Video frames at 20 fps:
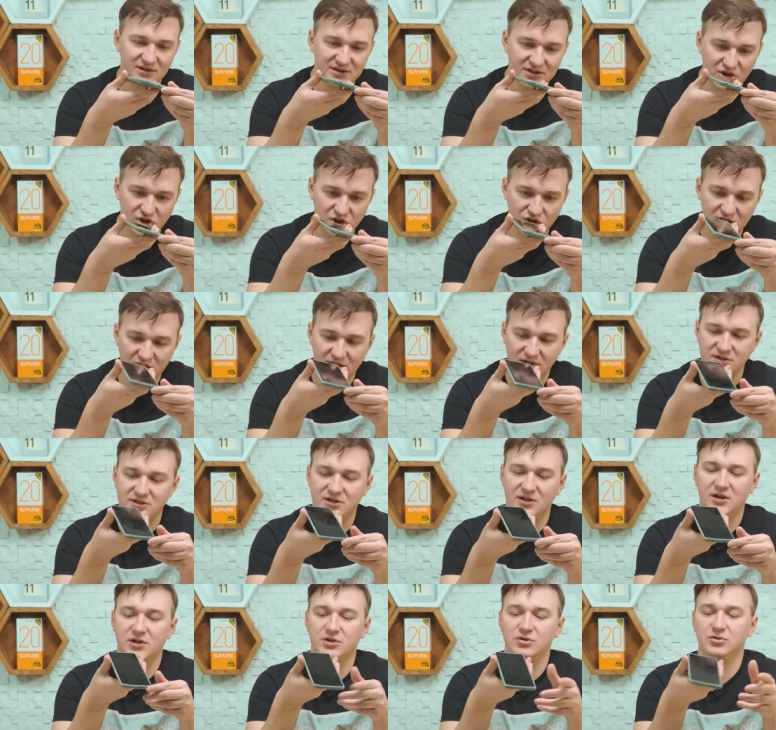защищает
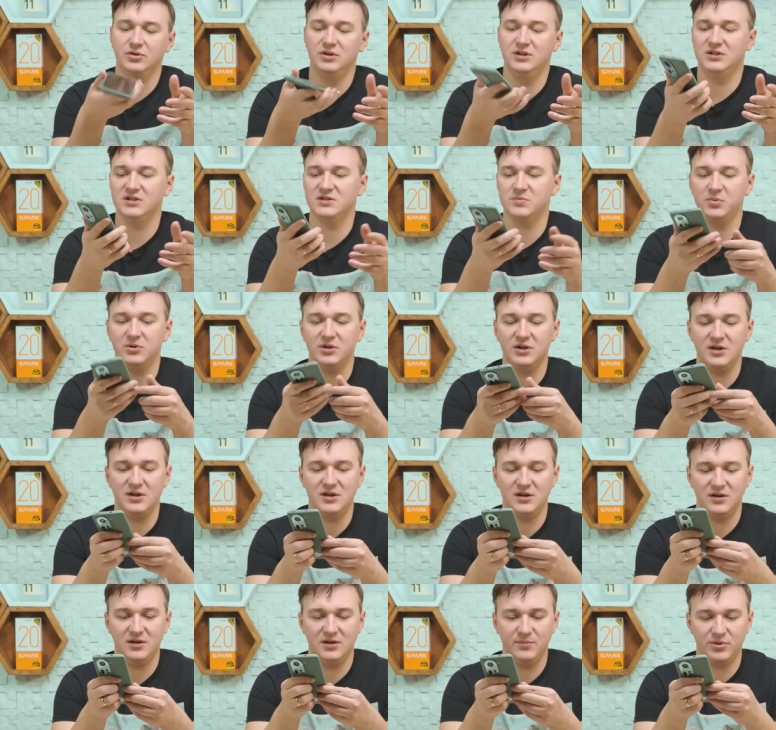сразу и
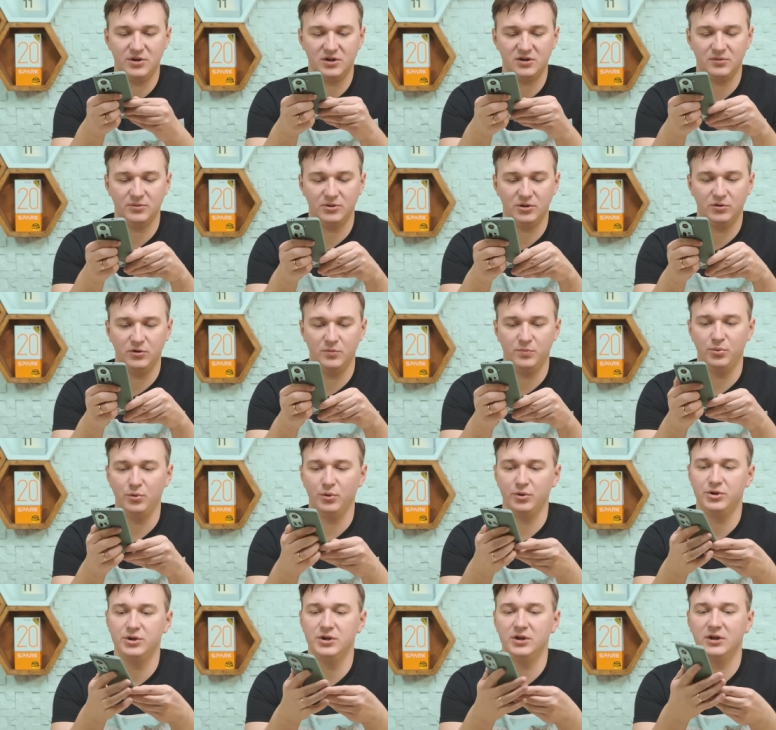дисплей, и при этом такой
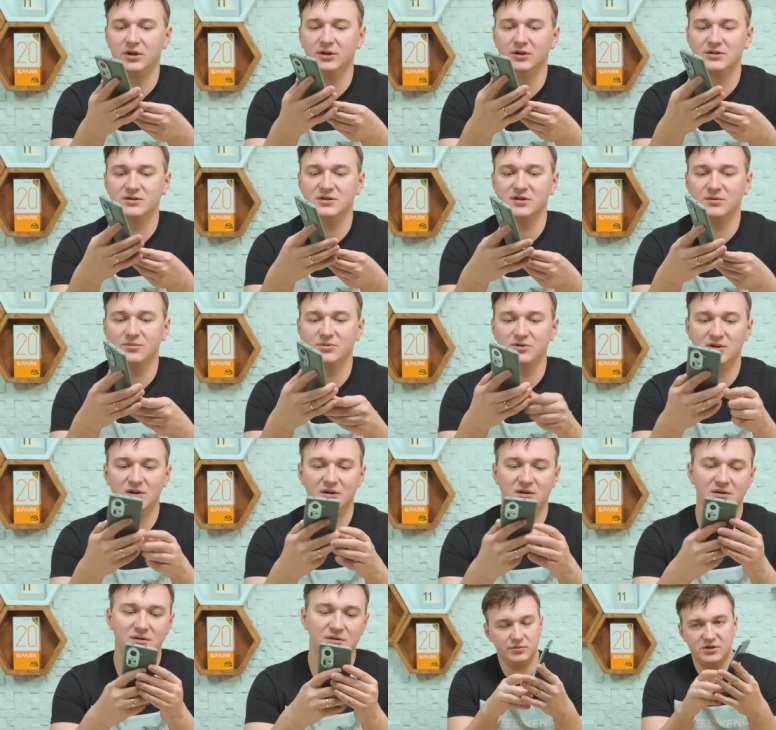плотненький на самом
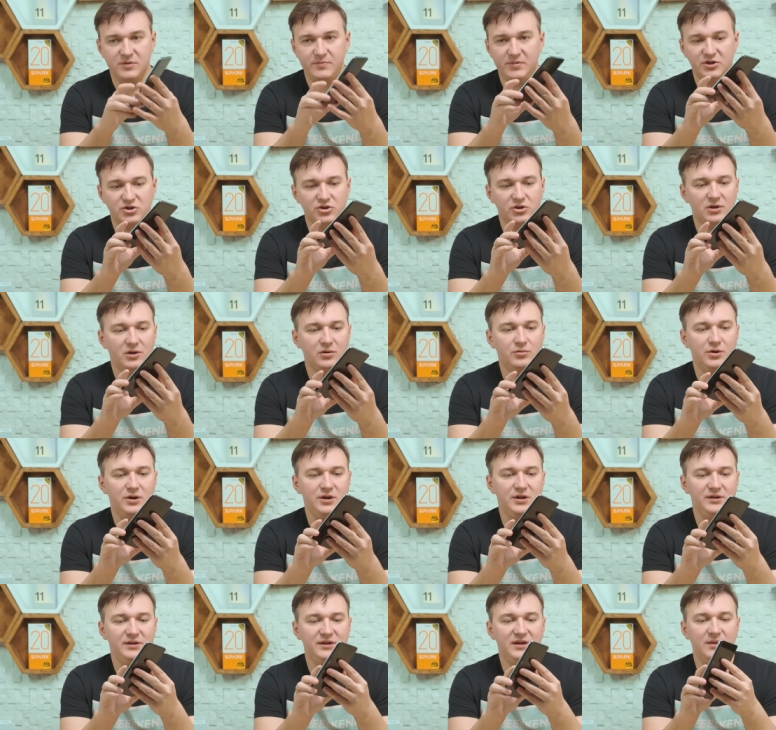деле. типичный
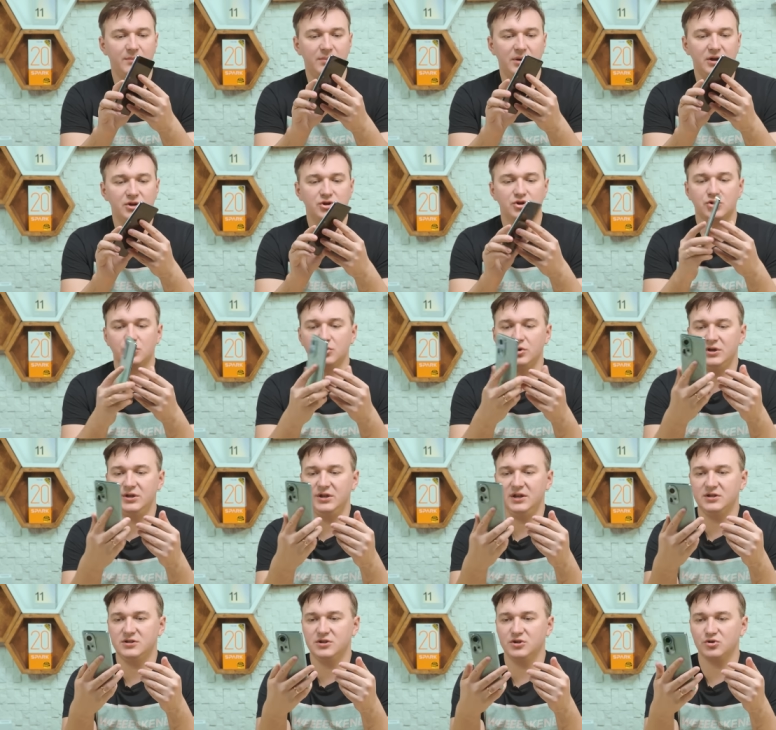такой небольшой,
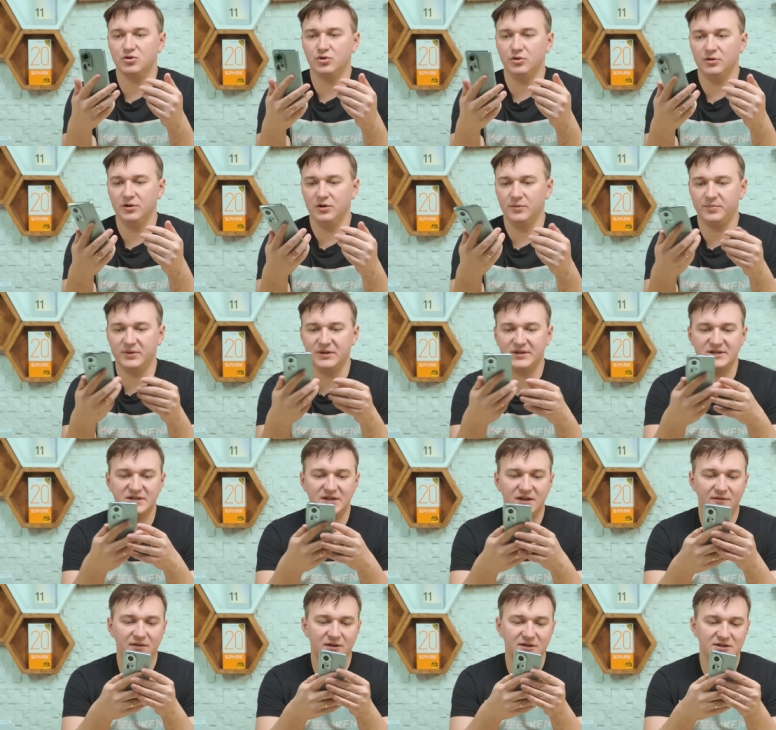не тяжелый
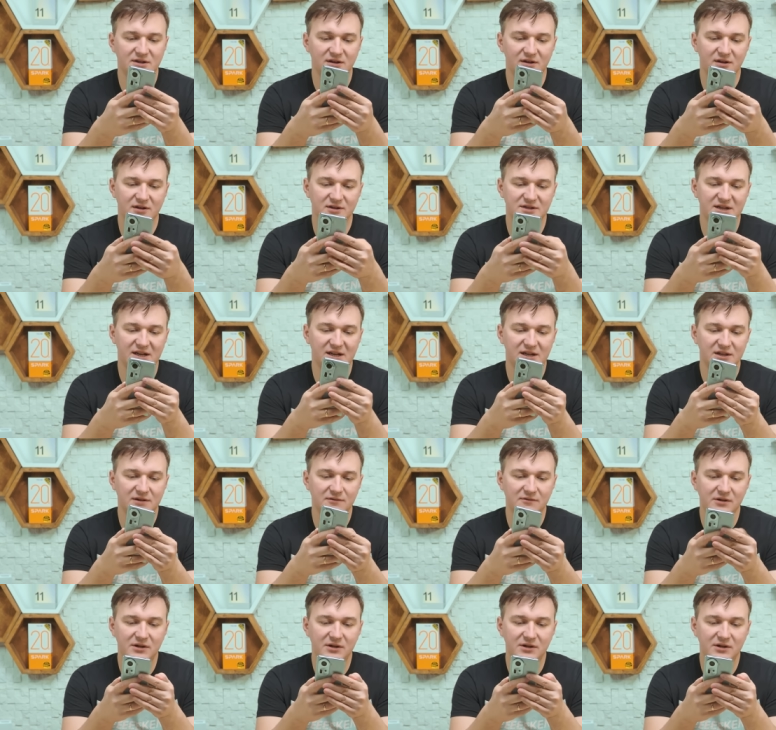представитель среднего